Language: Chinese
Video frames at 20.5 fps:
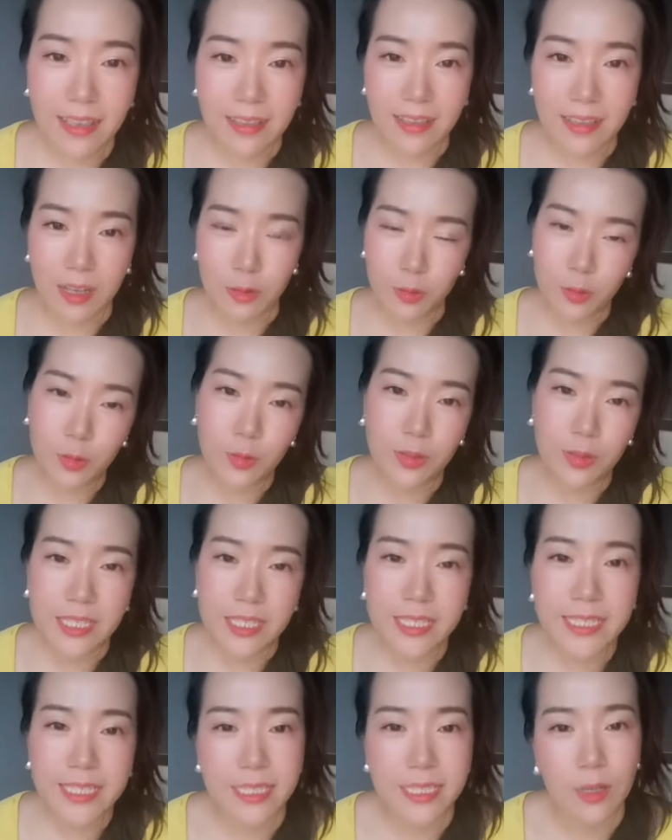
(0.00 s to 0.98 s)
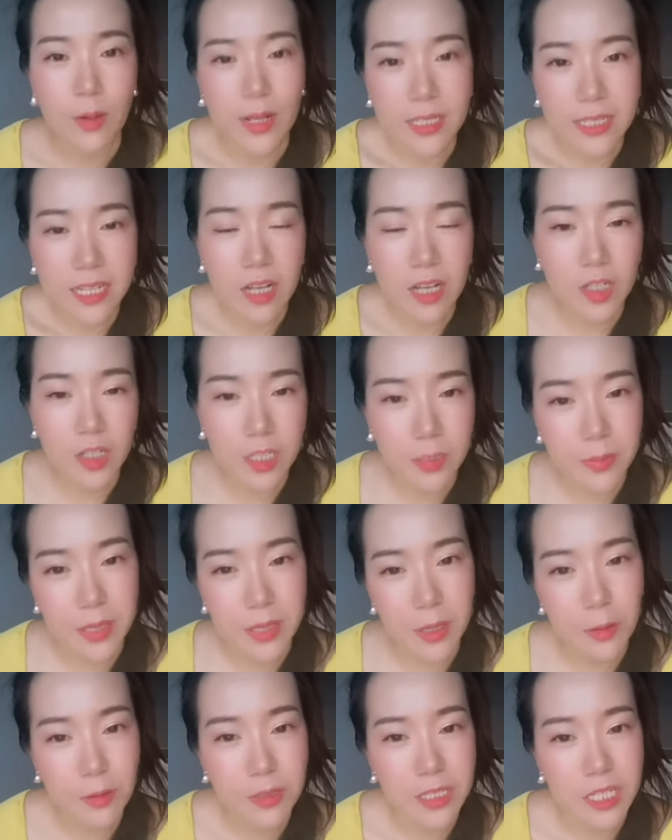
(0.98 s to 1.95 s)
那如果你喜欢这条视
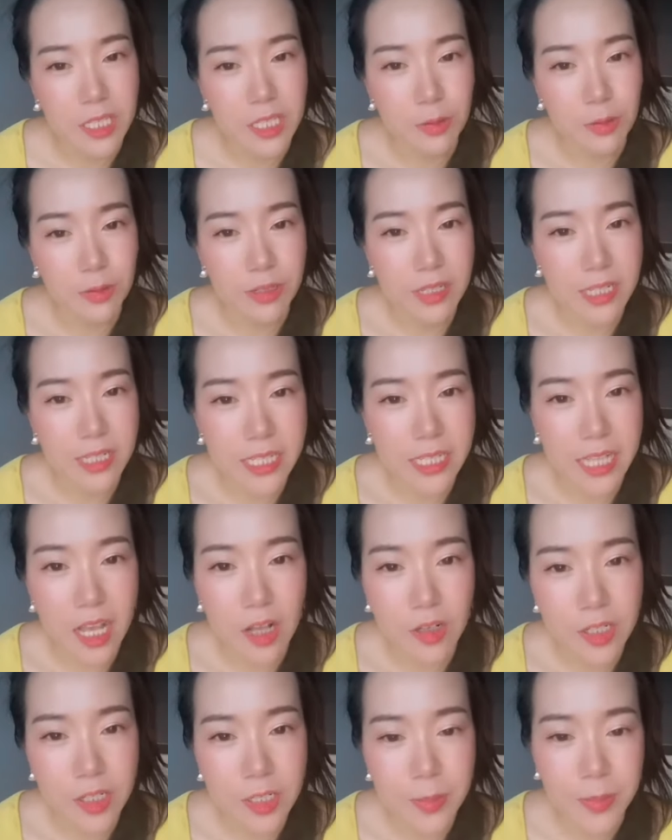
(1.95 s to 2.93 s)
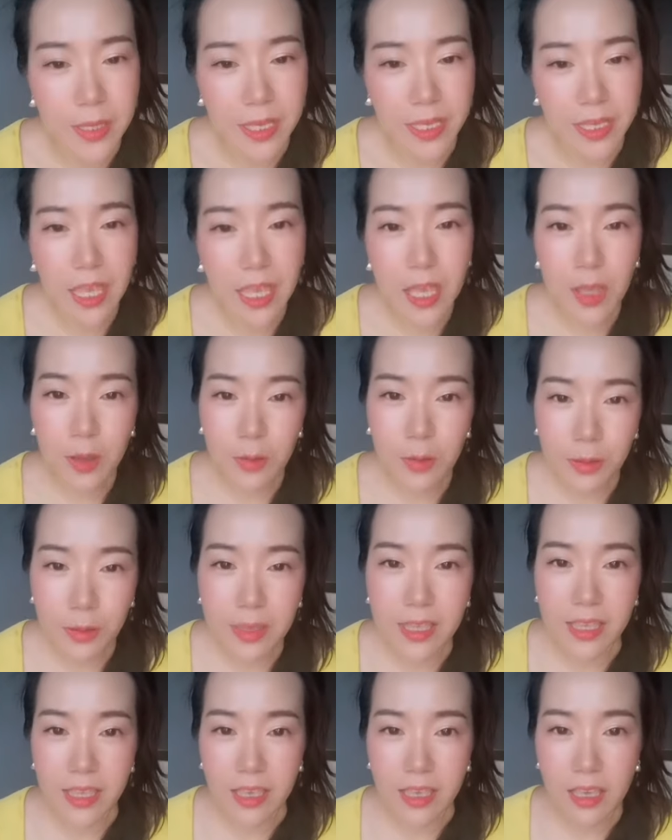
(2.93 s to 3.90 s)
频，或者你觉得这条视频
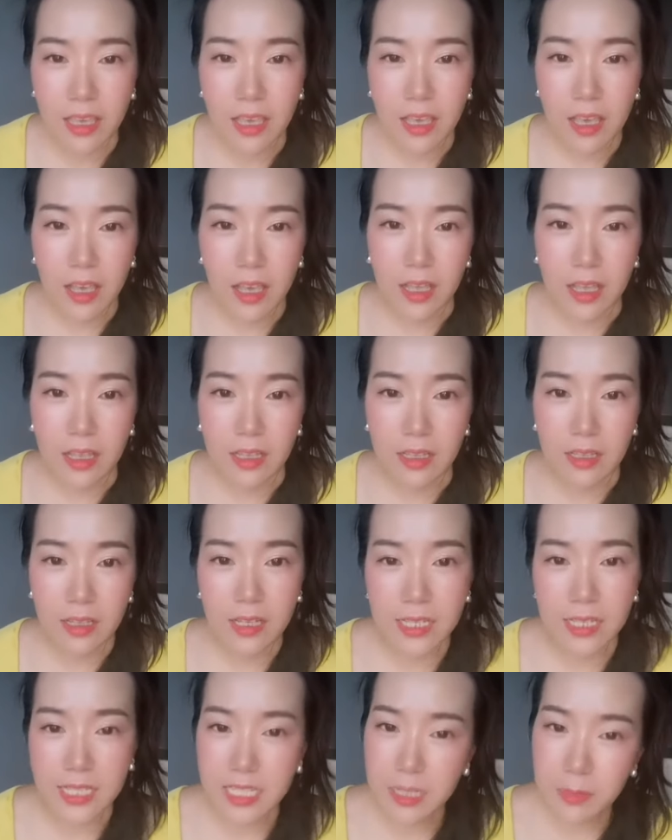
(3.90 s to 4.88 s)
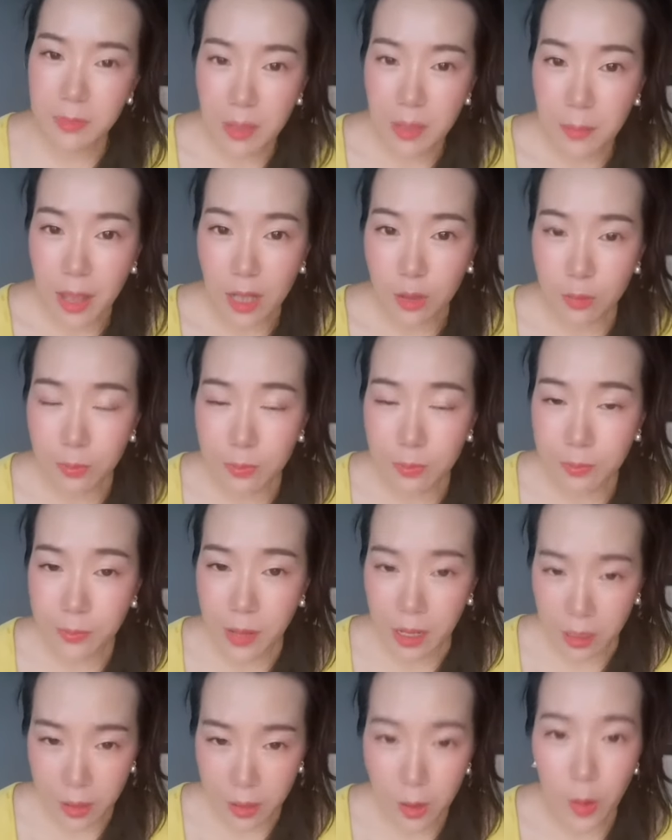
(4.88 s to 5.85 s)
对你，呃，和你身边的朋
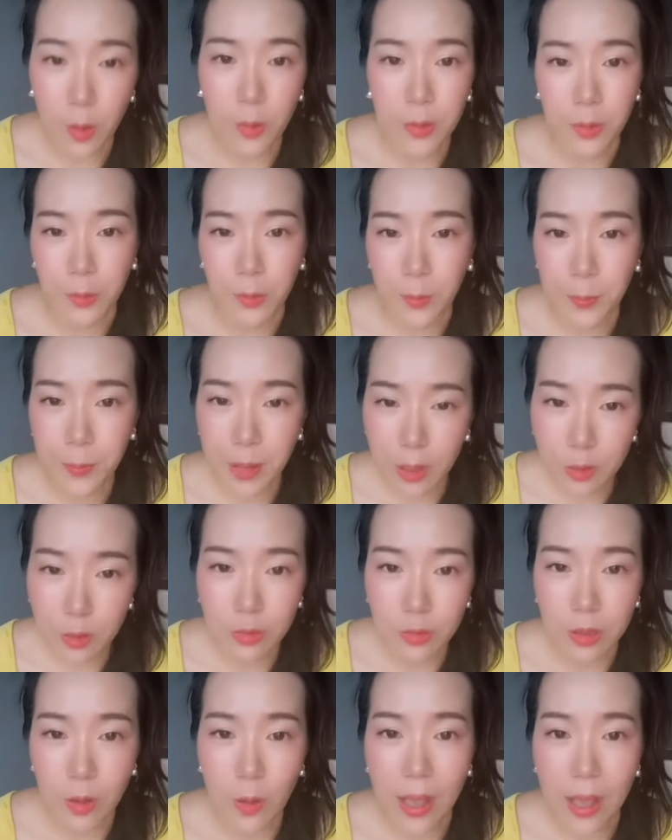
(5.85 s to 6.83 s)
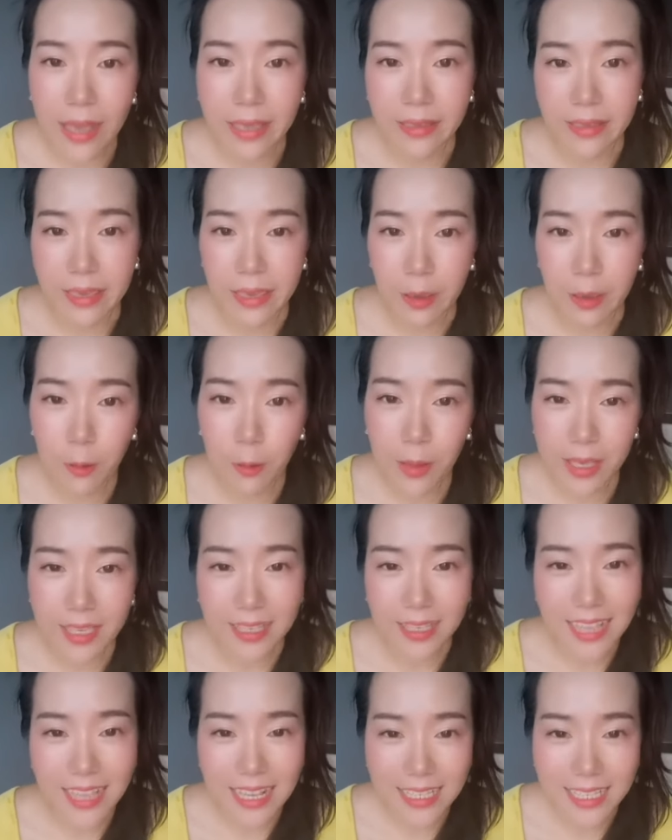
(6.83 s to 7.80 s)
朋友有帮助的话，也欢
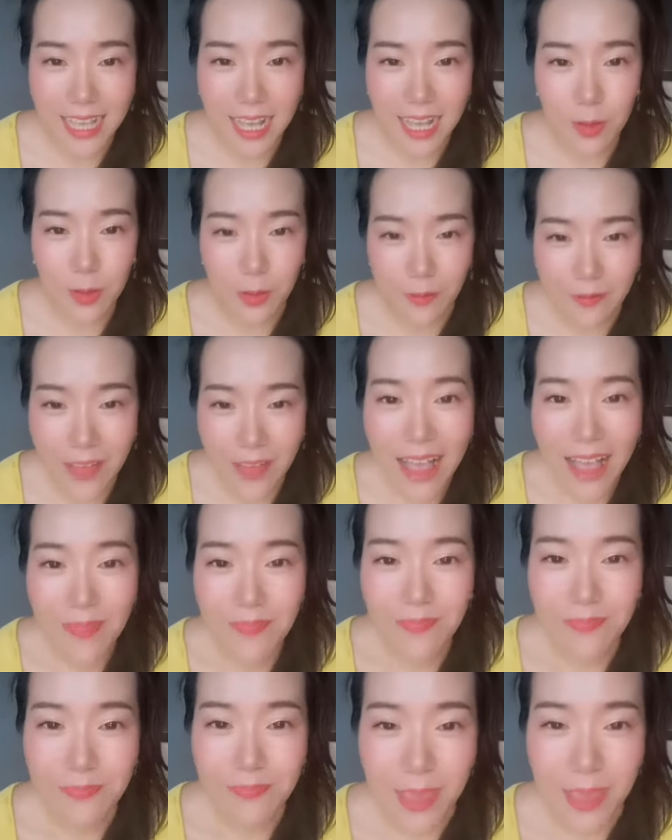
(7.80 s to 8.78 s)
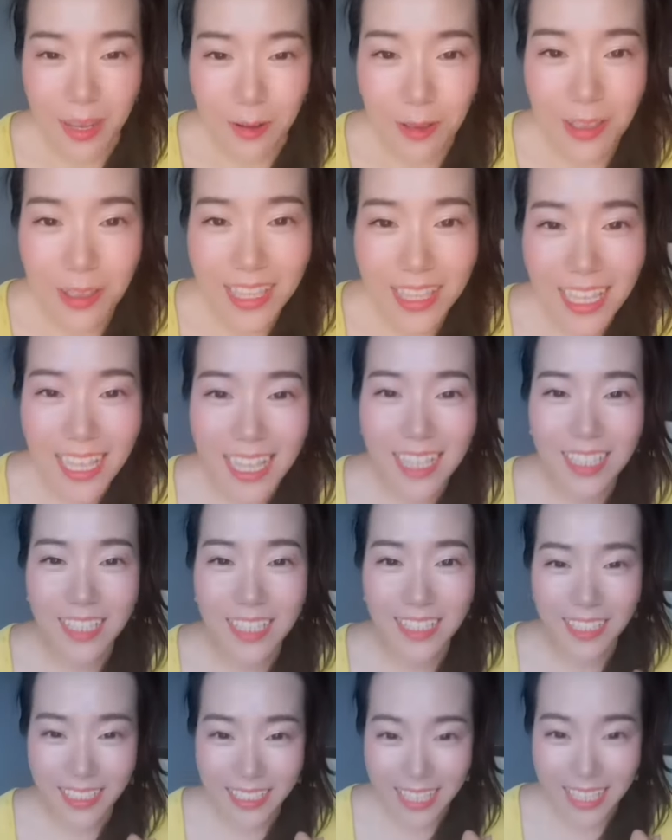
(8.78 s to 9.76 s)
迎大家转发、评论、
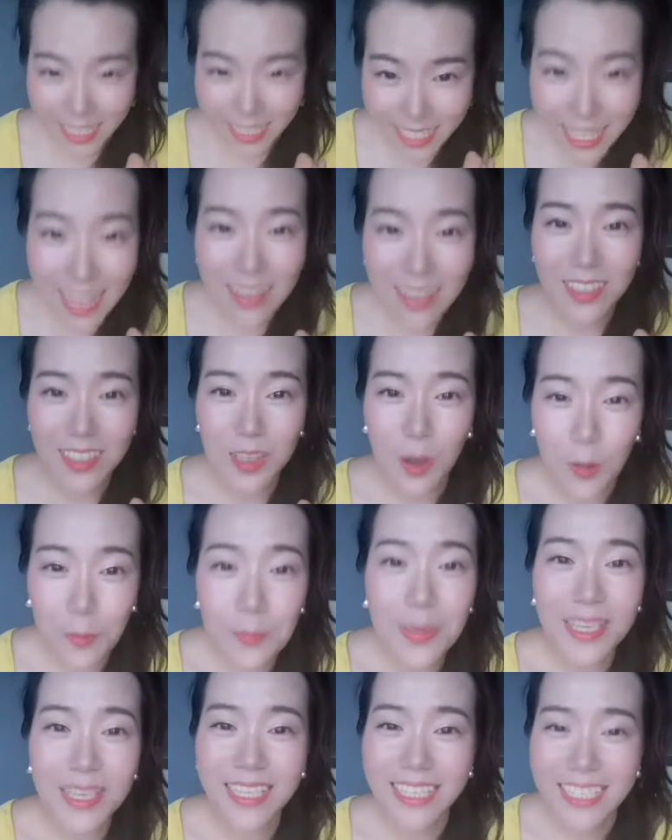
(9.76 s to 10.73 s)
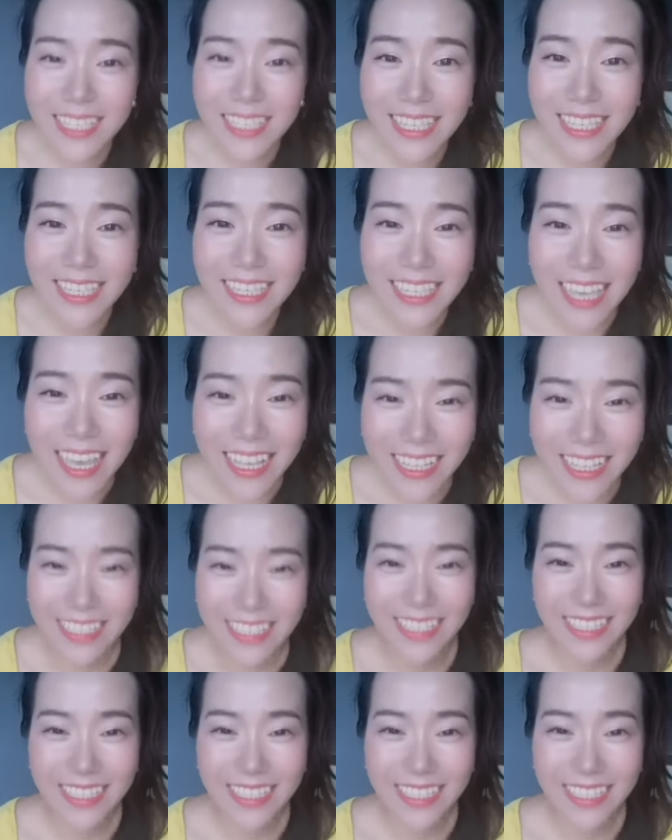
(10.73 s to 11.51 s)
点赞、投币，谢谢。